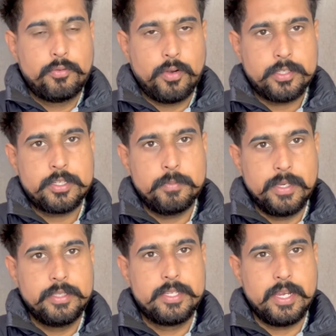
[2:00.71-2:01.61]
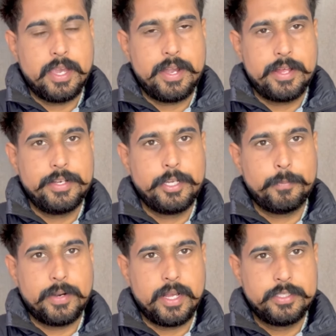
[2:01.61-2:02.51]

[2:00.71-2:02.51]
फर्स्ट मई से कनाडा ने ये बड़ा